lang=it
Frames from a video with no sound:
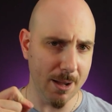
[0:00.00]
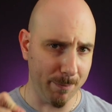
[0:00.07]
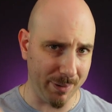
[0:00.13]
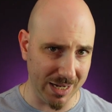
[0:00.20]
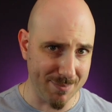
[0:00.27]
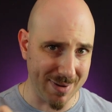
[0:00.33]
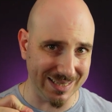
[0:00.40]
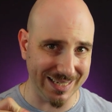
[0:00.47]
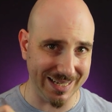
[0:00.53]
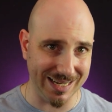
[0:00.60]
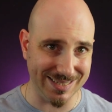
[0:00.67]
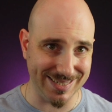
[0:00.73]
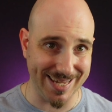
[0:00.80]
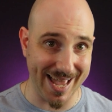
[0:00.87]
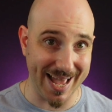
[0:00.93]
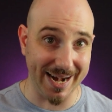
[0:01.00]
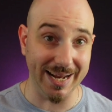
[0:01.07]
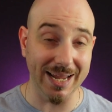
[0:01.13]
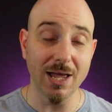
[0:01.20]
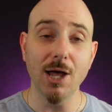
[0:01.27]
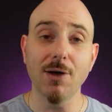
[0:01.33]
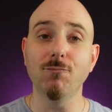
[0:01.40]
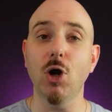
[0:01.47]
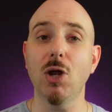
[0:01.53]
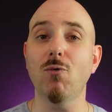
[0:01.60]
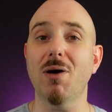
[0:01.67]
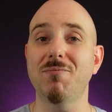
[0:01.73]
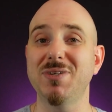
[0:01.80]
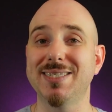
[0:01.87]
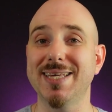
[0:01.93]
Prima di iniziare,
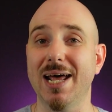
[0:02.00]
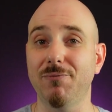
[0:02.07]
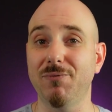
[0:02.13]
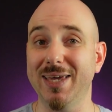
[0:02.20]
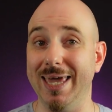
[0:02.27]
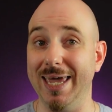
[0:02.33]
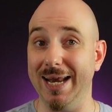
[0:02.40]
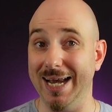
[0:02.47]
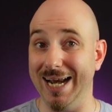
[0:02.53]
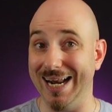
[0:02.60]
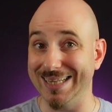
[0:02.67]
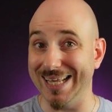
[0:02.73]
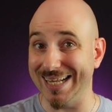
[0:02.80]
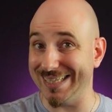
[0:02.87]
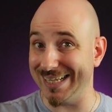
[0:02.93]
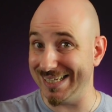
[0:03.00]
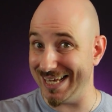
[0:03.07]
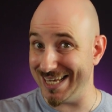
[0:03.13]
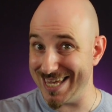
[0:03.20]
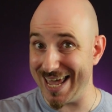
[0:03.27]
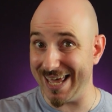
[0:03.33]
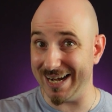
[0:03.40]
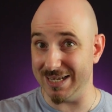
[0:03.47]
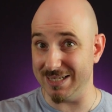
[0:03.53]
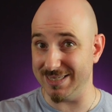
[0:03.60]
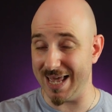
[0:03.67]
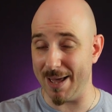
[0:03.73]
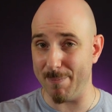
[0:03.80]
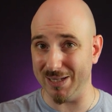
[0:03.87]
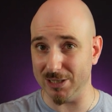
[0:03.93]
volevo avvisarvi che nella data di ieri,
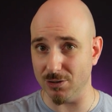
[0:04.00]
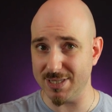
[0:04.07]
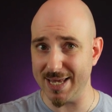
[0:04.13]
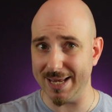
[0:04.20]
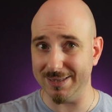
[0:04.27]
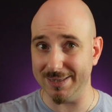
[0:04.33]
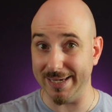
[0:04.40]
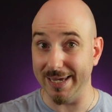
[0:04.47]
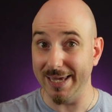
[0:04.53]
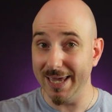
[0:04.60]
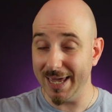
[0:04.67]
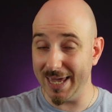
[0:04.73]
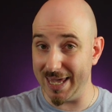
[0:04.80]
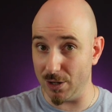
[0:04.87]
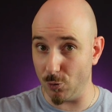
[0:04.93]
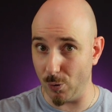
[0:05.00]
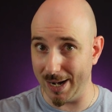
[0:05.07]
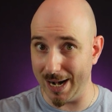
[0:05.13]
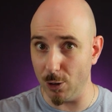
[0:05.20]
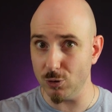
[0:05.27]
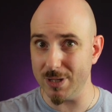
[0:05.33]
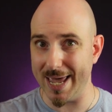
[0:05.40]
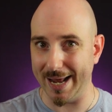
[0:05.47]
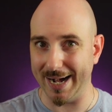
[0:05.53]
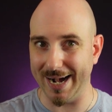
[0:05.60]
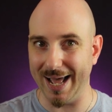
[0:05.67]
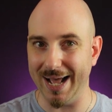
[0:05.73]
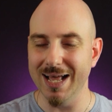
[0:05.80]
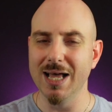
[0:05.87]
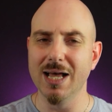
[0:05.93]
sabato 7, e in quella odierna,